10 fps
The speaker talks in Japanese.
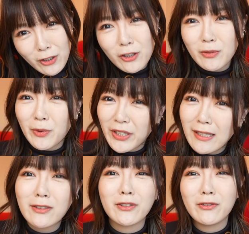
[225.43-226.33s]
良くも
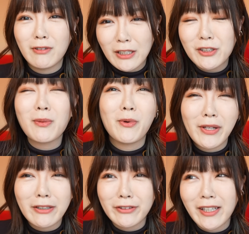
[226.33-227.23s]
なく悪くも
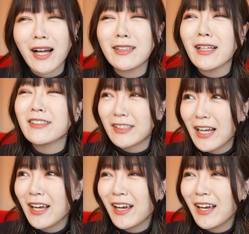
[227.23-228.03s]
なくって感じですね